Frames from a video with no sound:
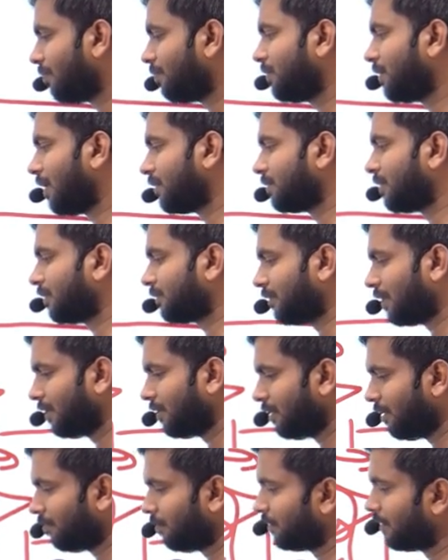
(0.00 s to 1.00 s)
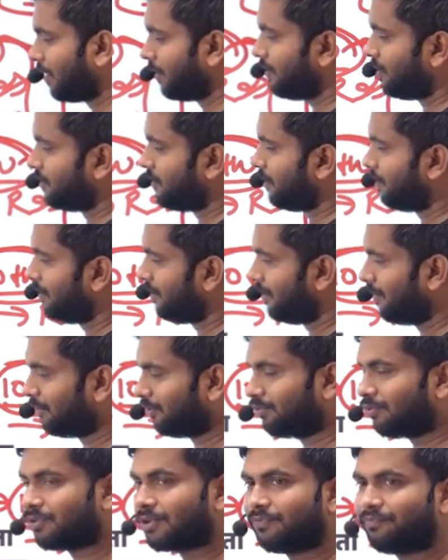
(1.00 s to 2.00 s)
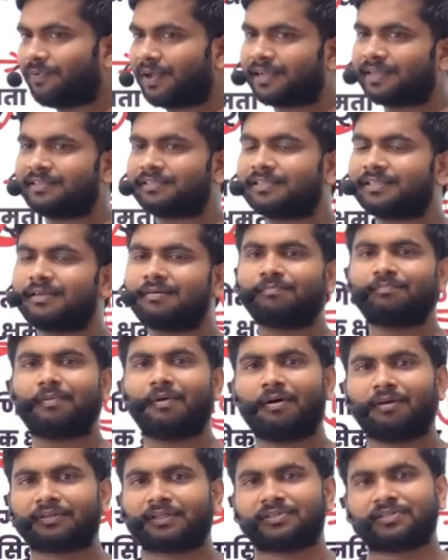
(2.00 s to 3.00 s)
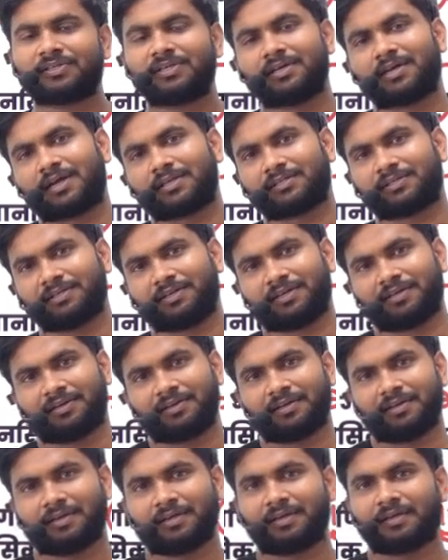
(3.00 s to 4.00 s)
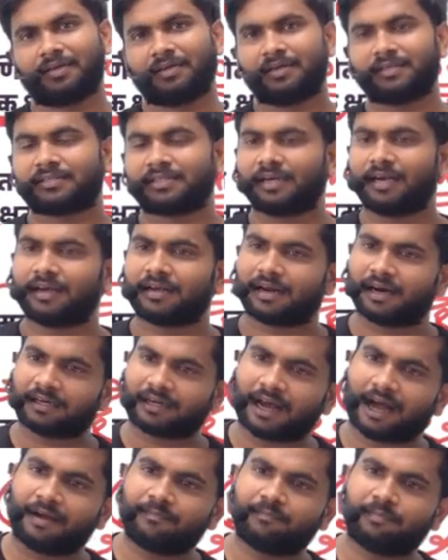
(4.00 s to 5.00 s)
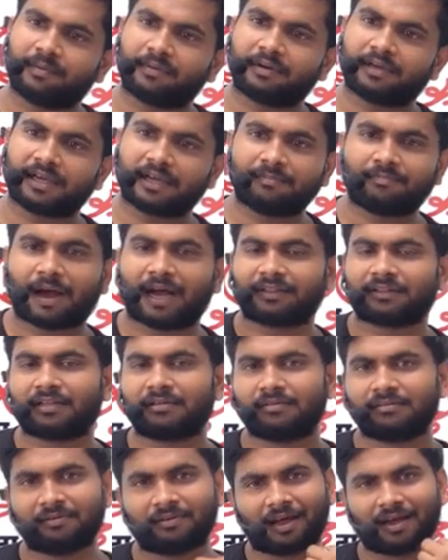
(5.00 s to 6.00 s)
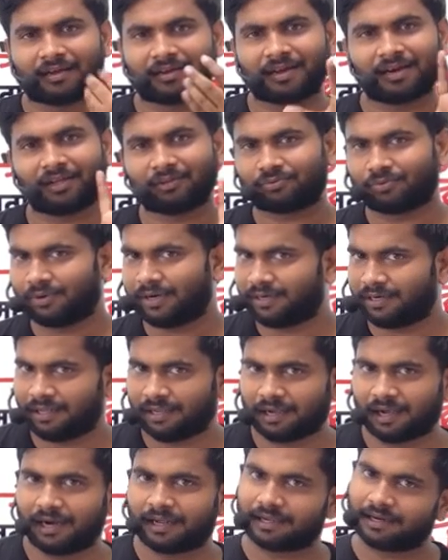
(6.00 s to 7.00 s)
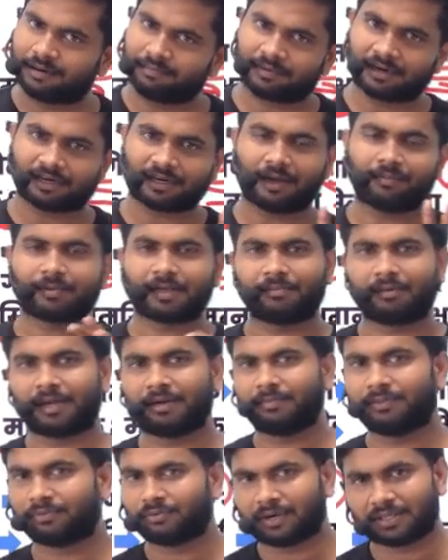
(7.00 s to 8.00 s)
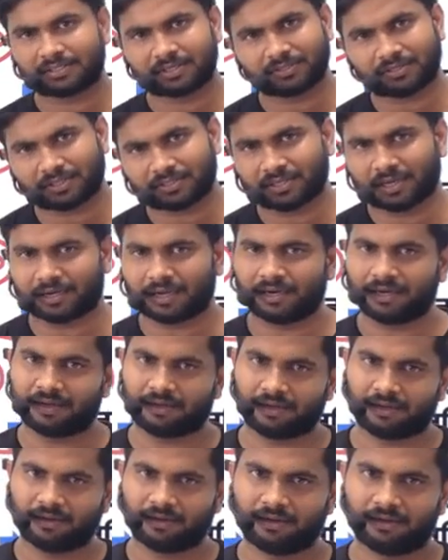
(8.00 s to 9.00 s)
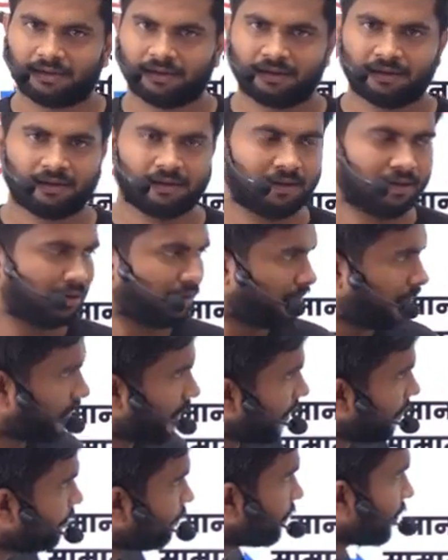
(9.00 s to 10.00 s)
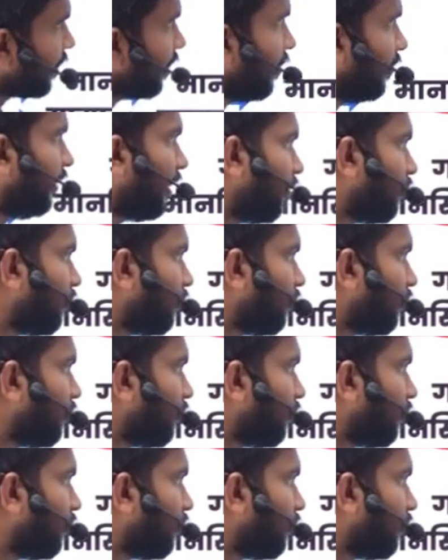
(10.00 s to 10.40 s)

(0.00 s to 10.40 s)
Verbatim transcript: जा सकता है ये बता दीजिए क्योंकि वैकेंसी बहुत अच्छी खासी है इसीलिए कटाप की बात ना करें तो ही ठीक है लेकिन हम कटाप के बारे में थोड़ा सा चर्चा करेंगे ठीक है देखो